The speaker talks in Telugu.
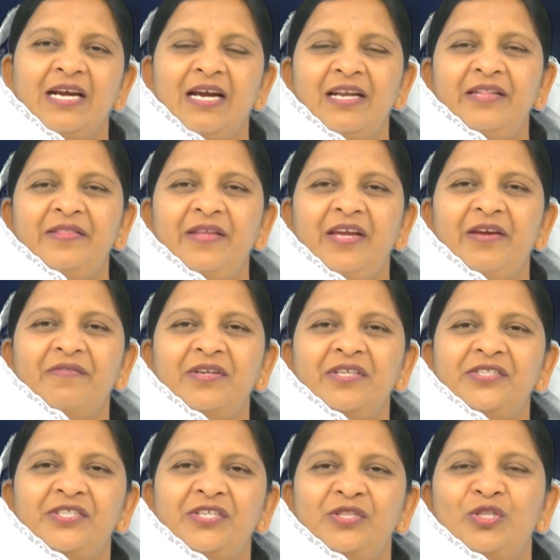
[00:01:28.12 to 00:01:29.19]
కానీ దేవుని
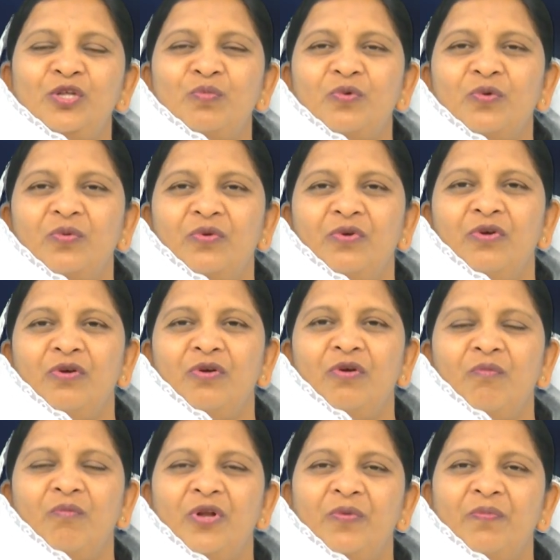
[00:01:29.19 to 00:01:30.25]
చిత్తము
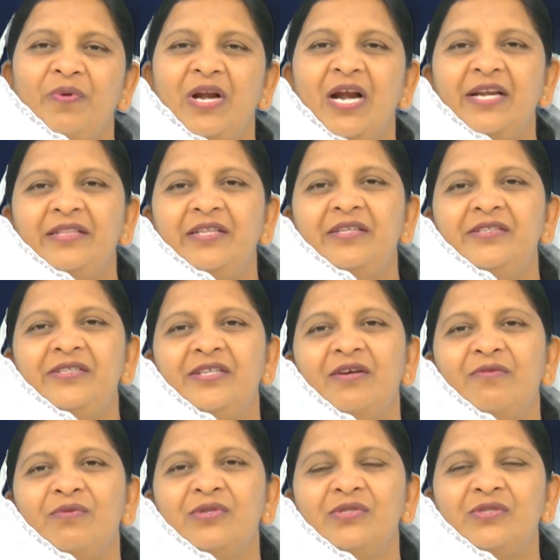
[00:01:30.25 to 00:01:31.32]
మనం ప్రార్థించుట
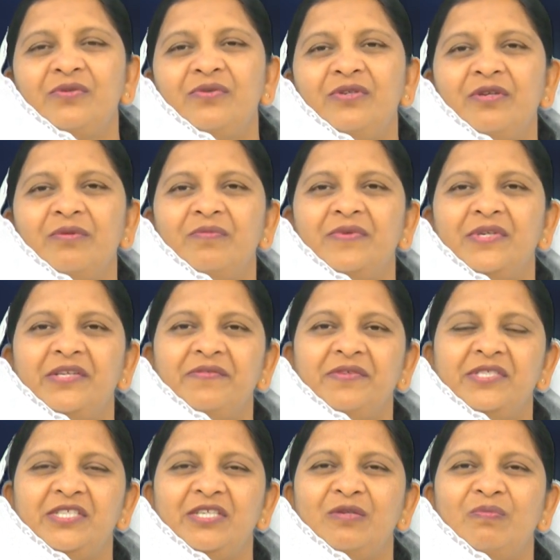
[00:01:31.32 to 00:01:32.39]
ఓర్చుకునేటం బట్టి
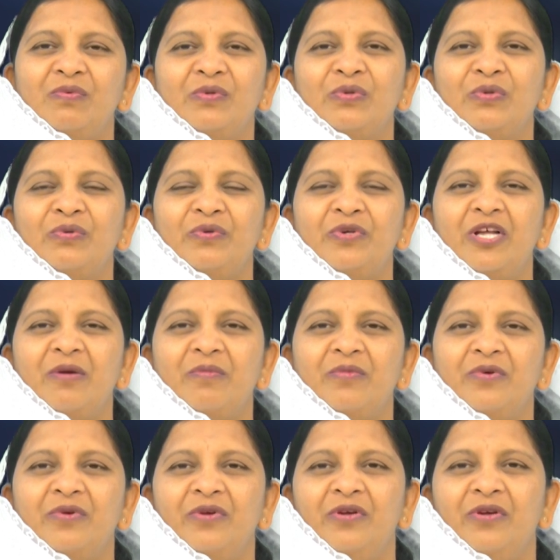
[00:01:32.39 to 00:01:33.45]
విజయం పొందుకుంటాము
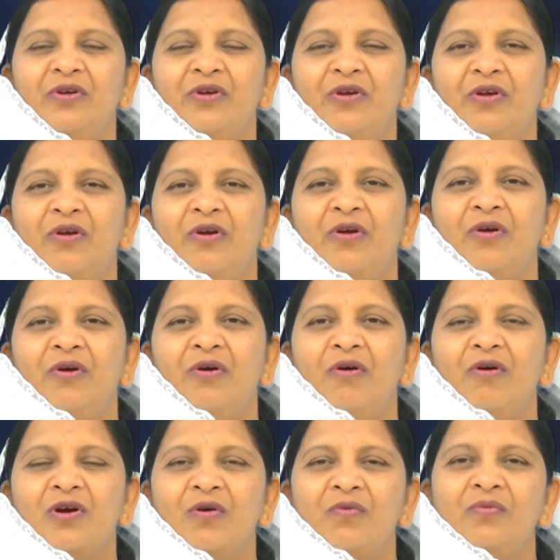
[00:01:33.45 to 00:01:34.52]

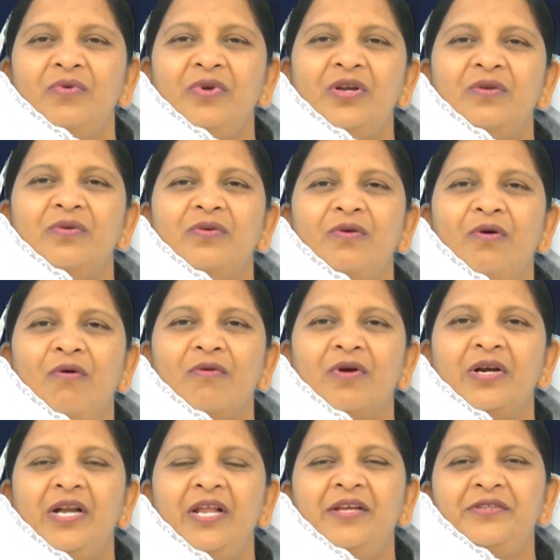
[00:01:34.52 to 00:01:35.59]
ఒక ఊరిలో ఒక
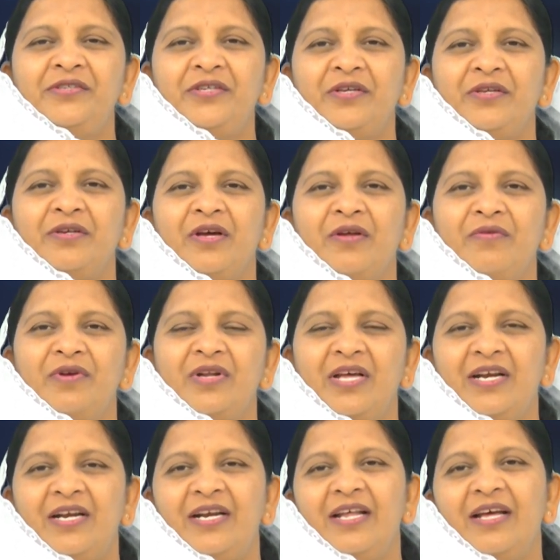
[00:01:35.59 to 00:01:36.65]
టీచర్ గారు
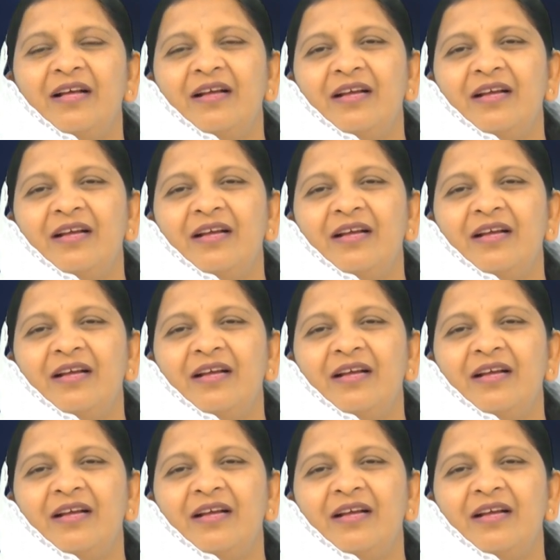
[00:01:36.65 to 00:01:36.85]
ఉన్నారంట